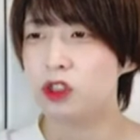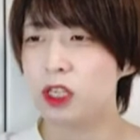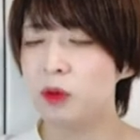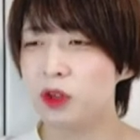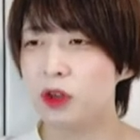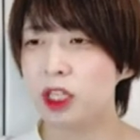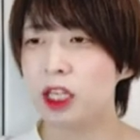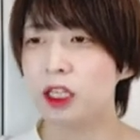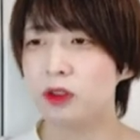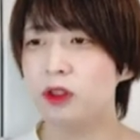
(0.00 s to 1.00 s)
修正も容易
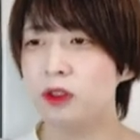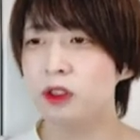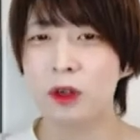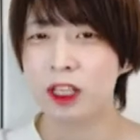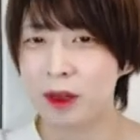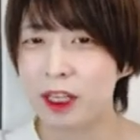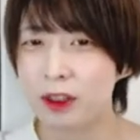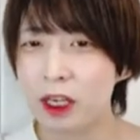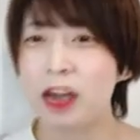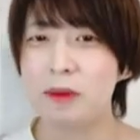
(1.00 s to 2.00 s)
だったという大きな
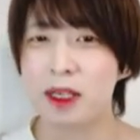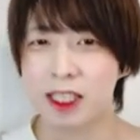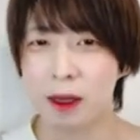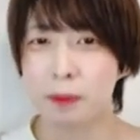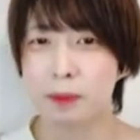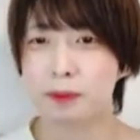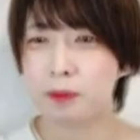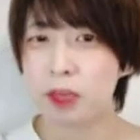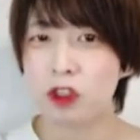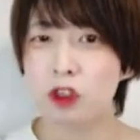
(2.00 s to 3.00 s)
メリットがありました。
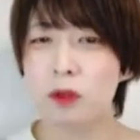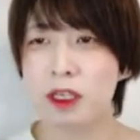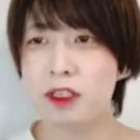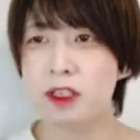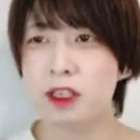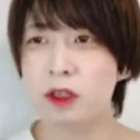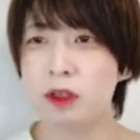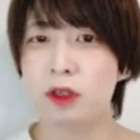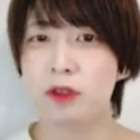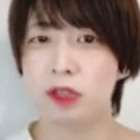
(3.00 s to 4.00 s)
プラットフォーム SDK
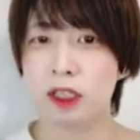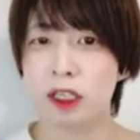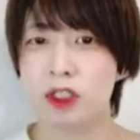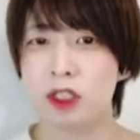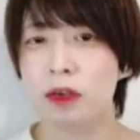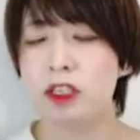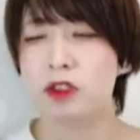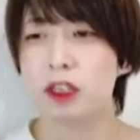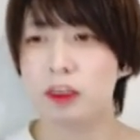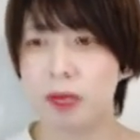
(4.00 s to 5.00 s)
の共通化については以
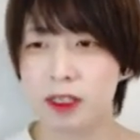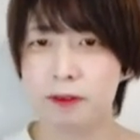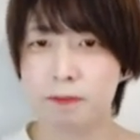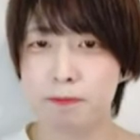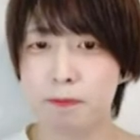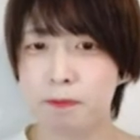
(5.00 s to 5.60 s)
上になります。